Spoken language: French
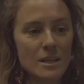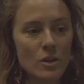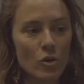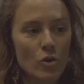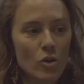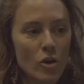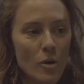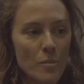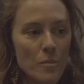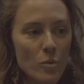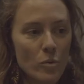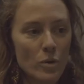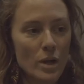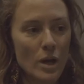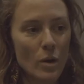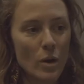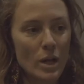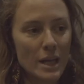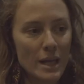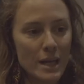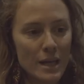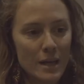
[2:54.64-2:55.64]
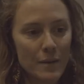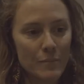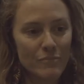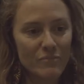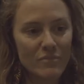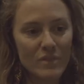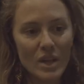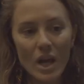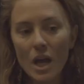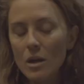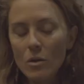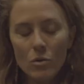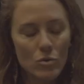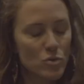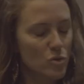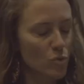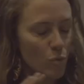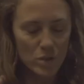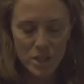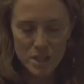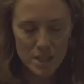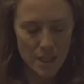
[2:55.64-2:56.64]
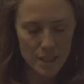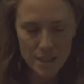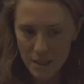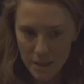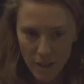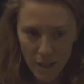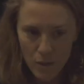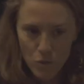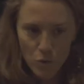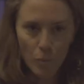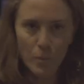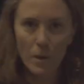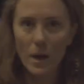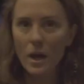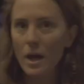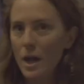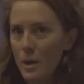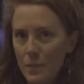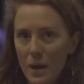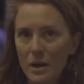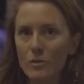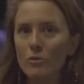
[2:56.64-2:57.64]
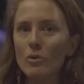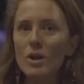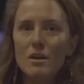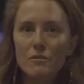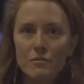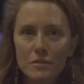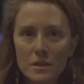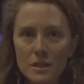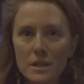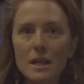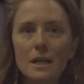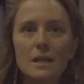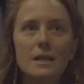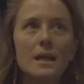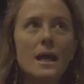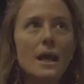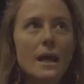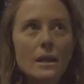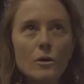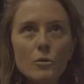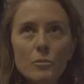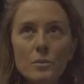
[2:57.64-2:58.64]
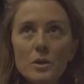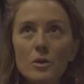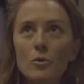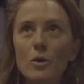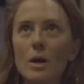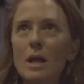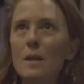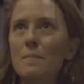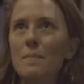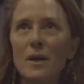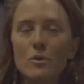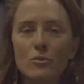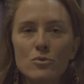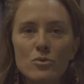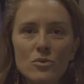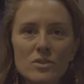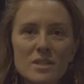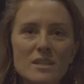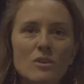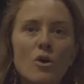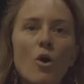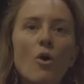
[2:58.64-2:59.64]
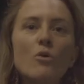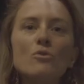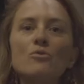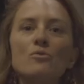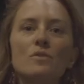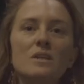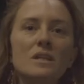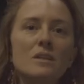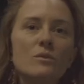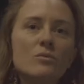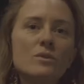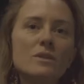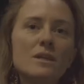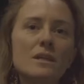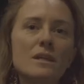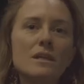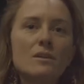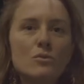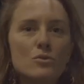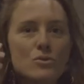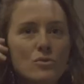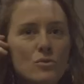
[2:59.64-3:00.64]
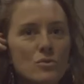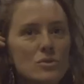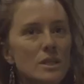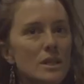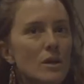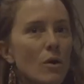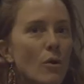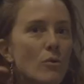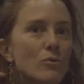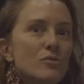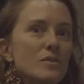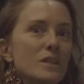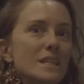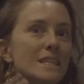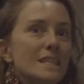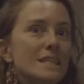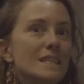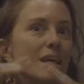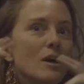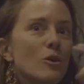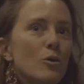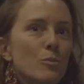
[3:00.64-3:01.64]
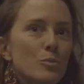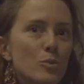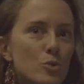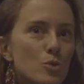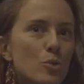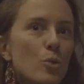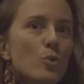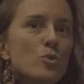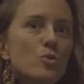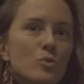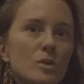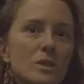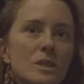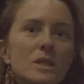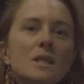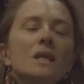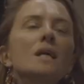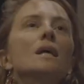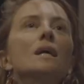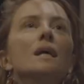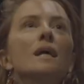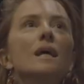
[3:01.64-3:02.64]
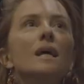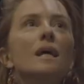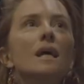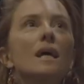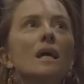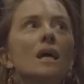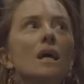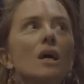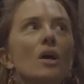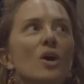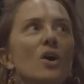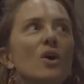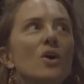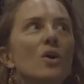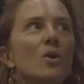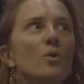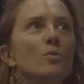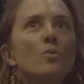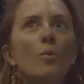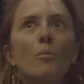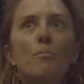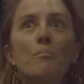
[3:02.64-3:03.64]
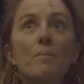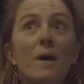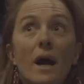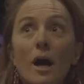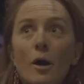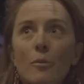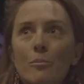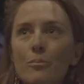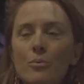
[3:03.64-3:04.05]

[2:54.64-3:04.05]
que comme elle est, ce qu'on sait, c'est que c'est très urbain. Elle parle de la ville, elle, est au milieu, elle est perdue dans cette grande ville. Donc il y a quelque chose des grandes villes qui galopent d'aujourd'hui, mm. euh, où on perd un